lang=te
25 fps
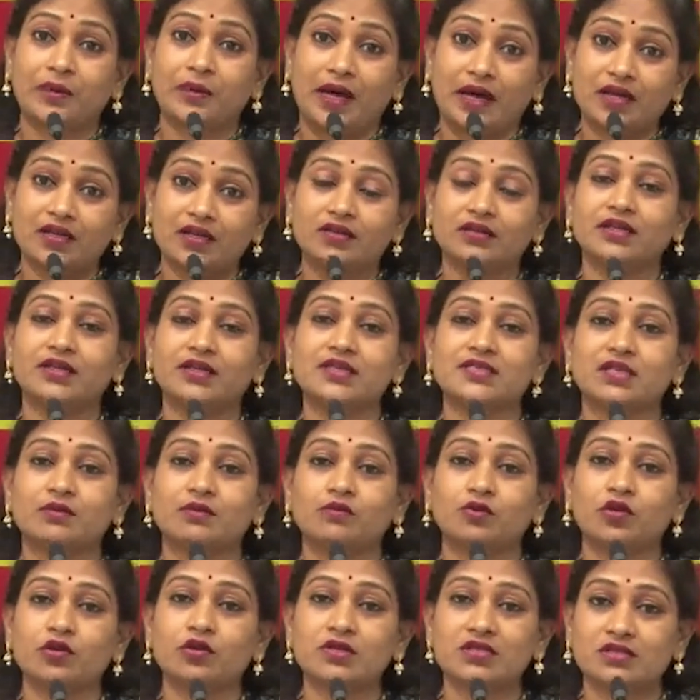
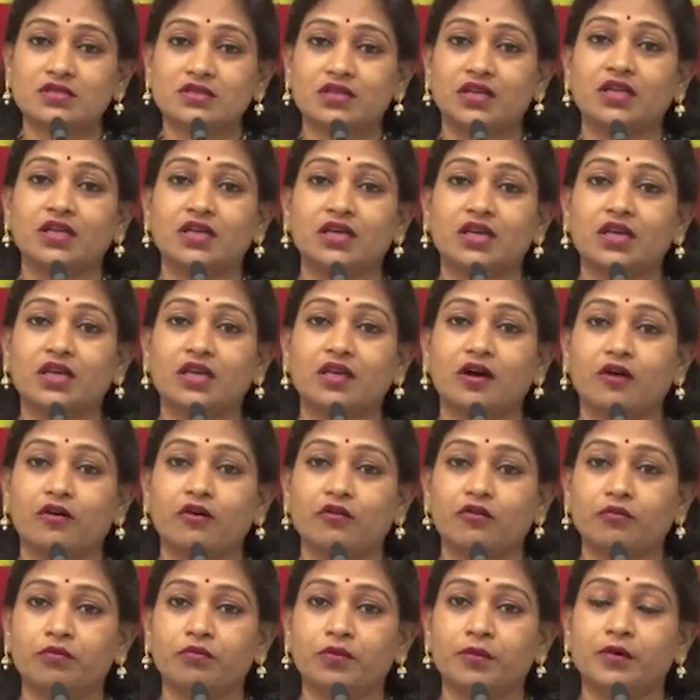భారతదేశంలో స్త్రీకి
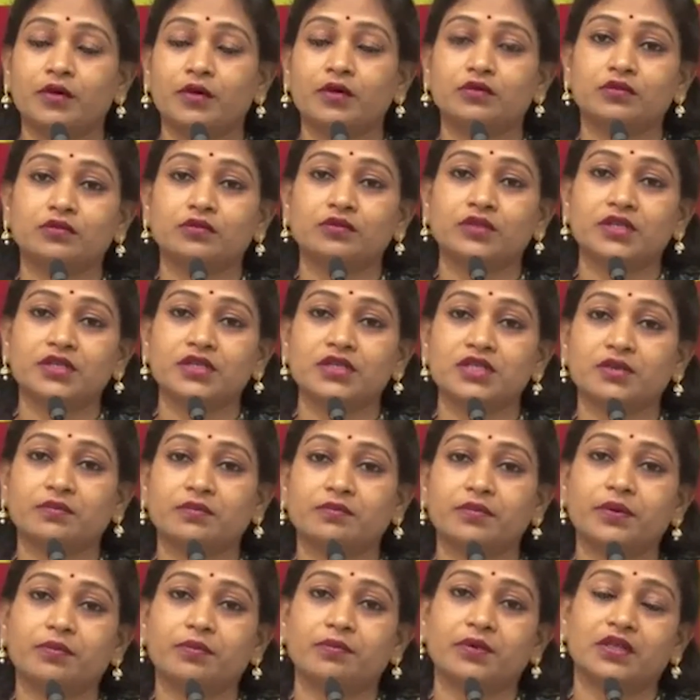గౌరవింపబడుతుంది అని
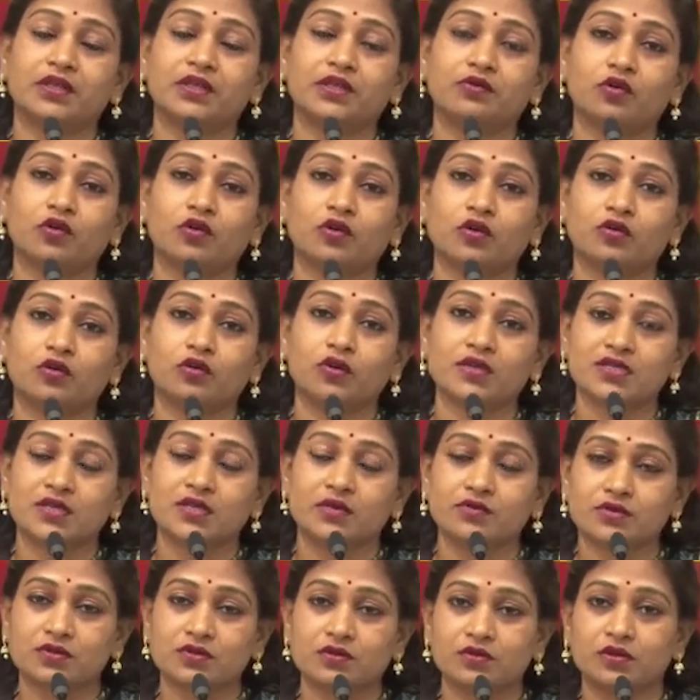చెప్పి ప్రతి ఒక్కరు కూడా
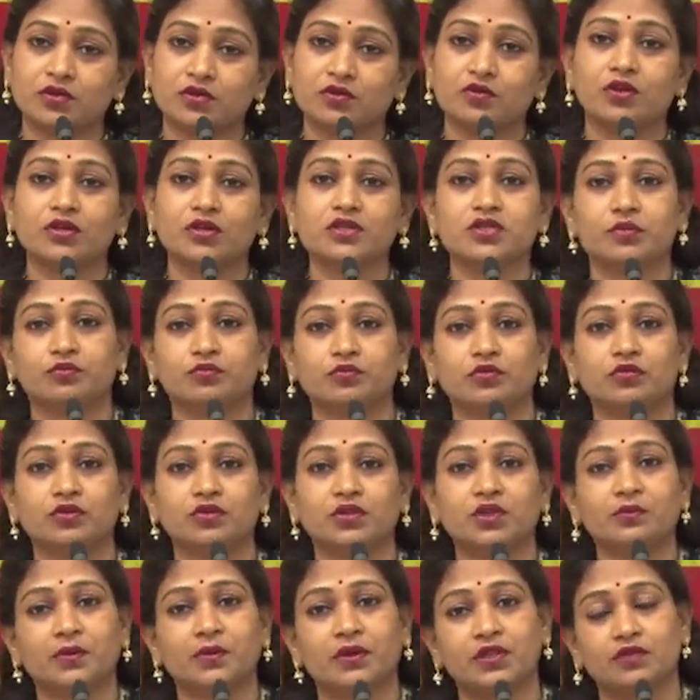సంస్కృతి కూడా
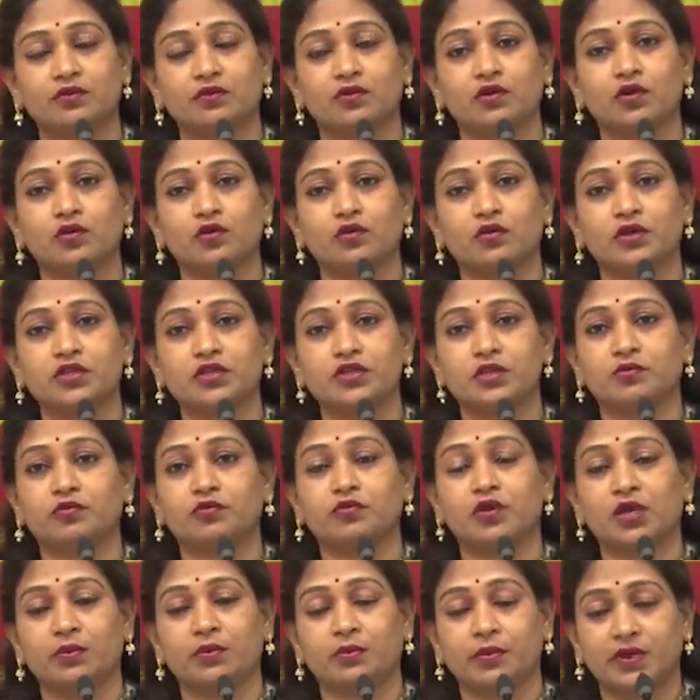చెప్తుంది ప్రతి ఒక్కరు కూడా
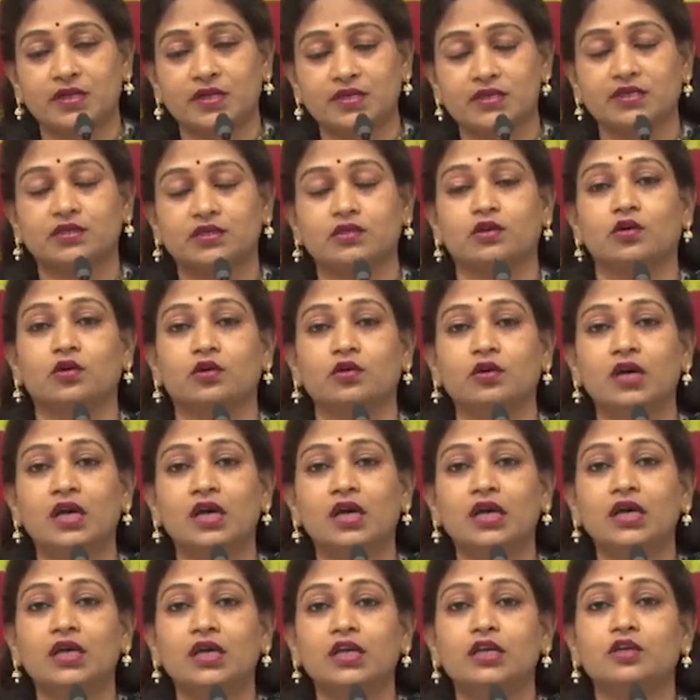చెప్పుకునే పరిస్థితిలో
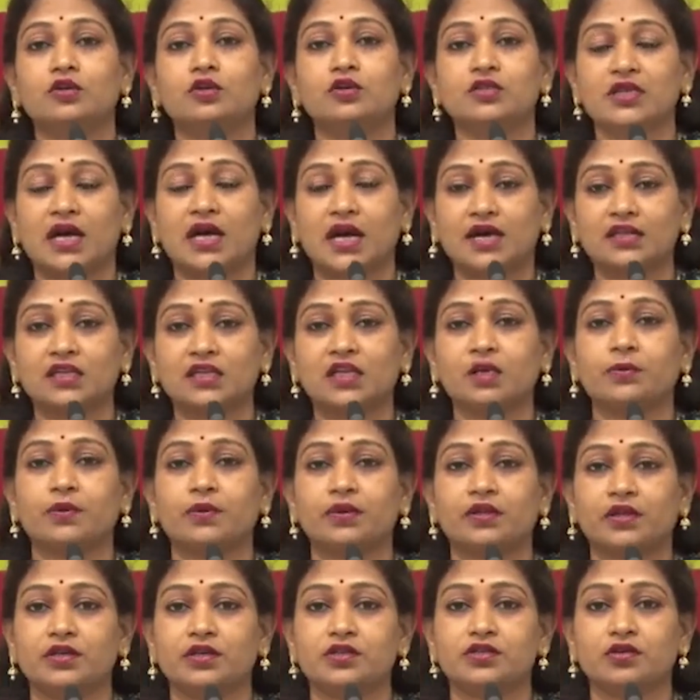ఈరోజు
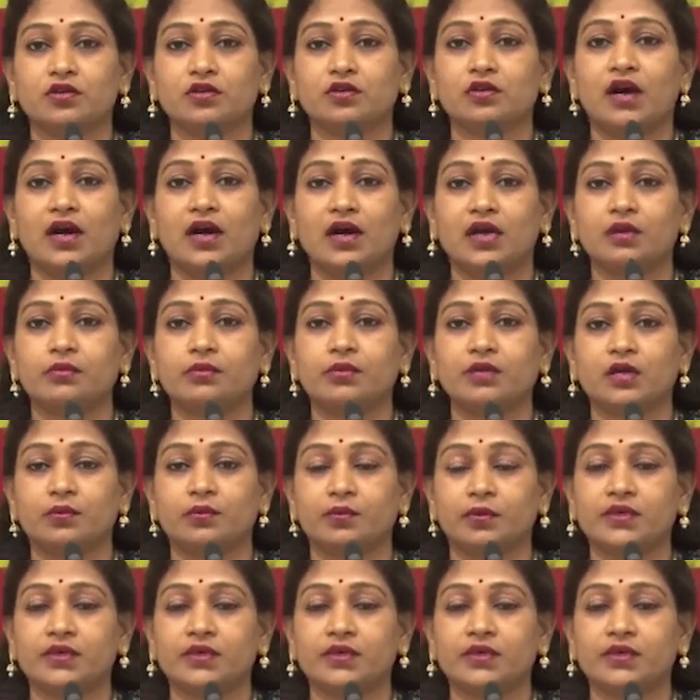ఆంధ్రప్రదేశ్లో ఆడబిడ్డ